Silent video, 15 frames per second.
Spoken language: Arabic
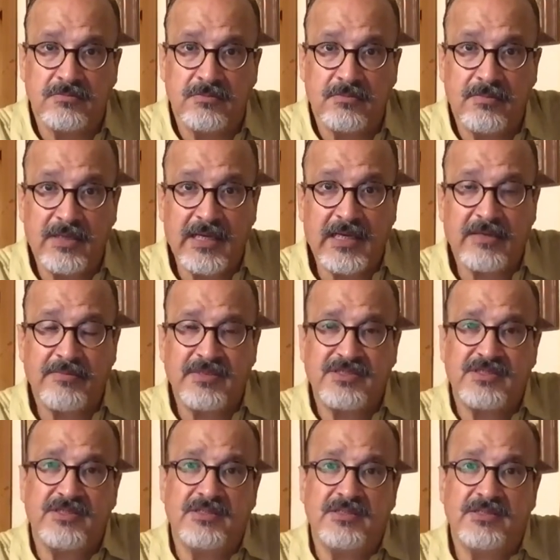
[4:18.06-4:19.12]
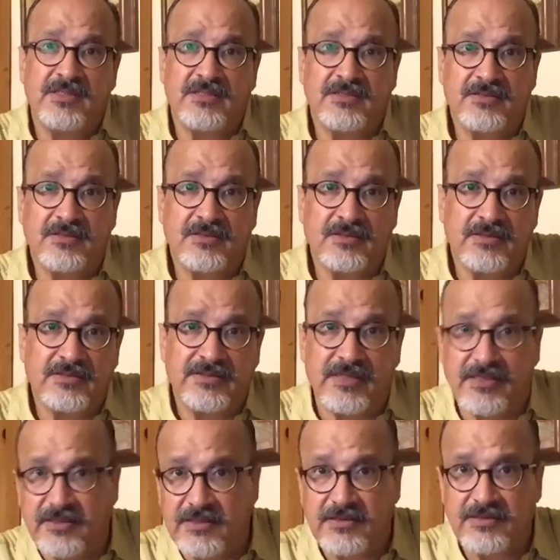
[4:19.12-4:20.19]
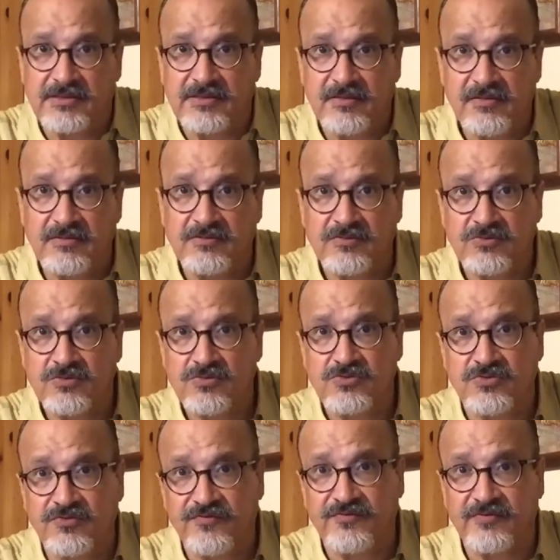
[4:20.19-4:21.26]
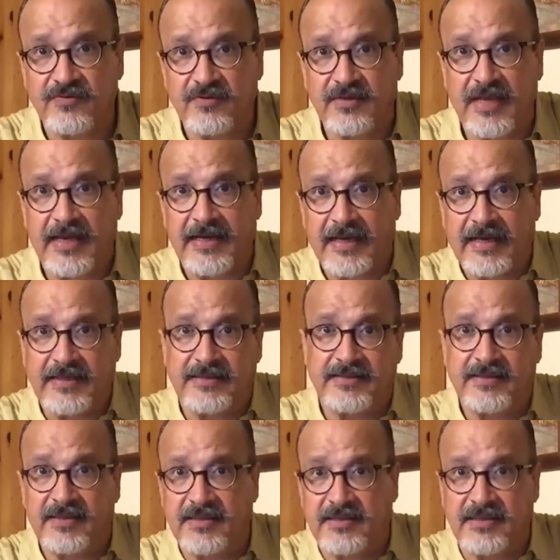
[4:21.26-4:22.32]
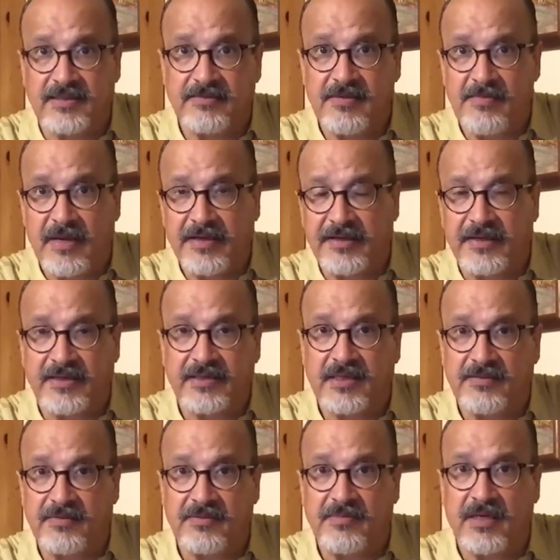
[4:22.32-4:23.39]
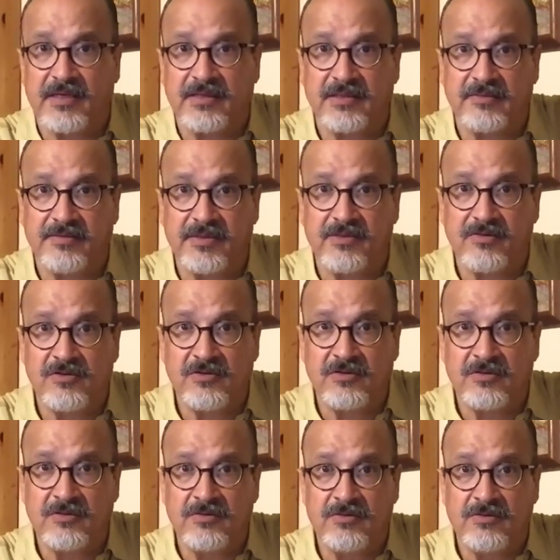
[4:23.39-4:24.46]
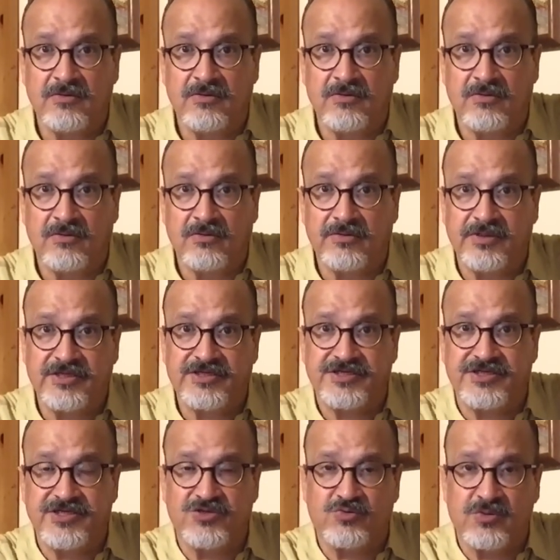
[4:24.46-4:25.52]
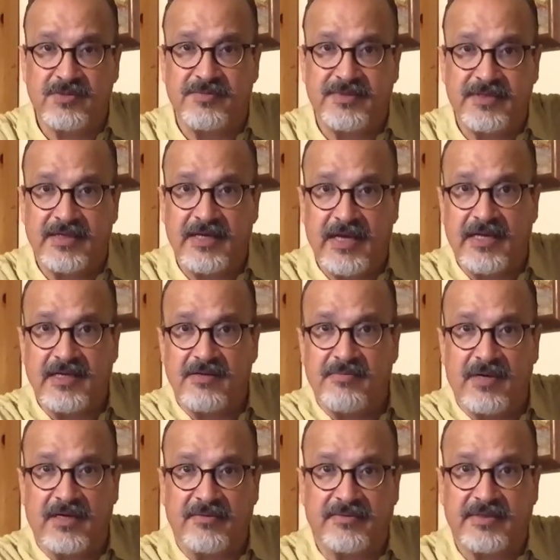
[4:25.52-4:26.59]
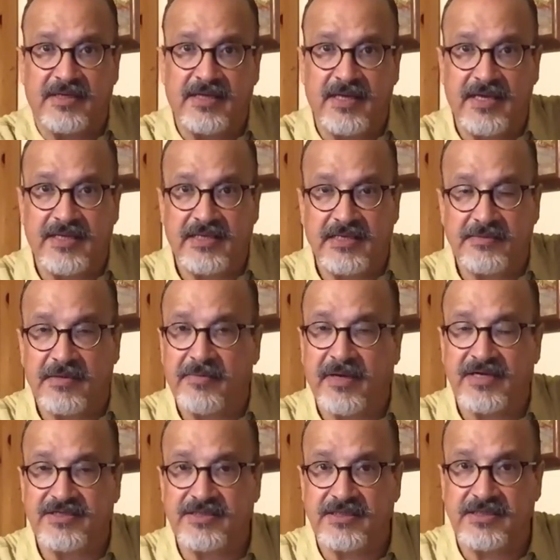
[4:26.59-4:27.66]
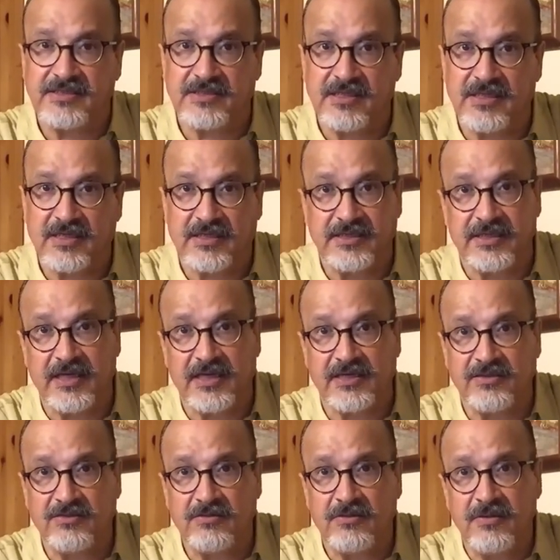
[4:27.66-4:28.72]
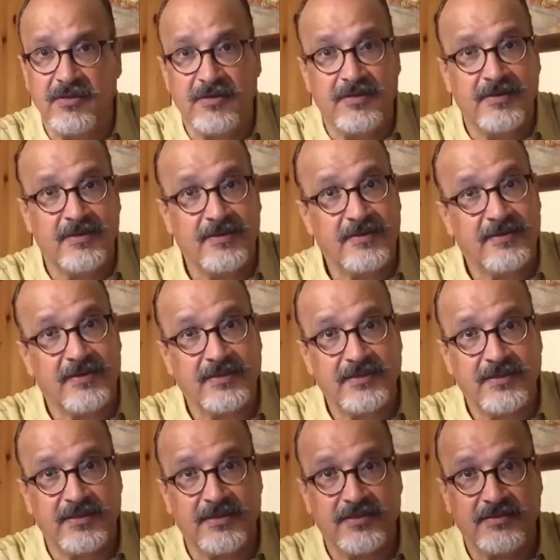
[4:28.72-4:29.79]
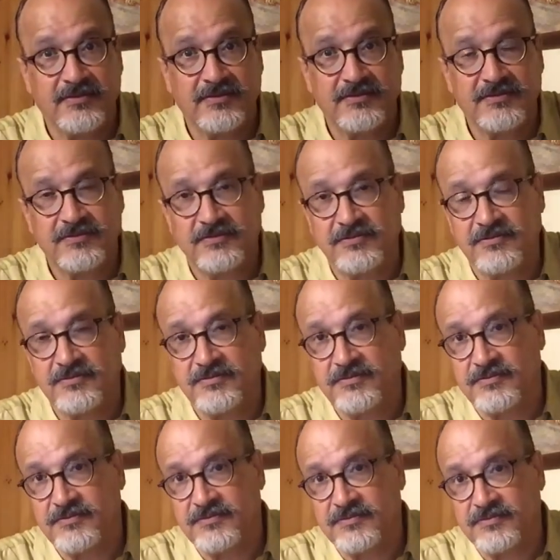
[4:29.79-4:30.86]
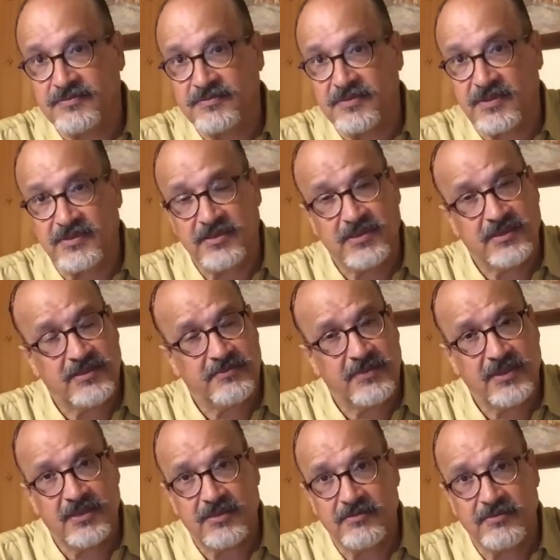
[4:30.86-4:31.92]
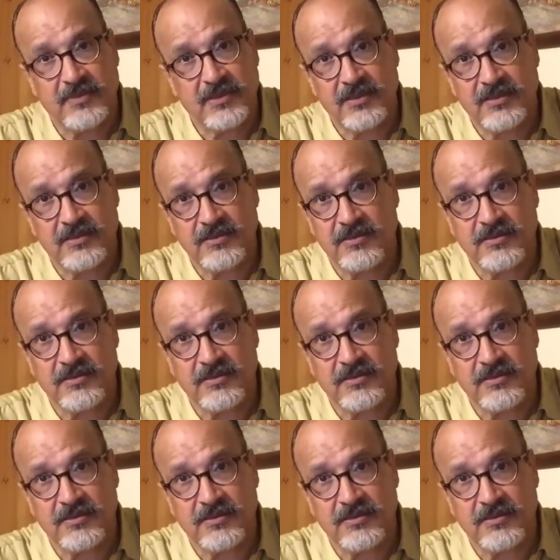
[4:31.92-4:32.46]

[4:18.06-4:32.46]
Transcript: بحق واش تهندز تشوف العلاقات ديالك دابا مع النظام المغربي وديك جواب ديال علي المرابط انا عندي ما بقاش كيسلكني نحيدو هادي لا هذه انا ما ما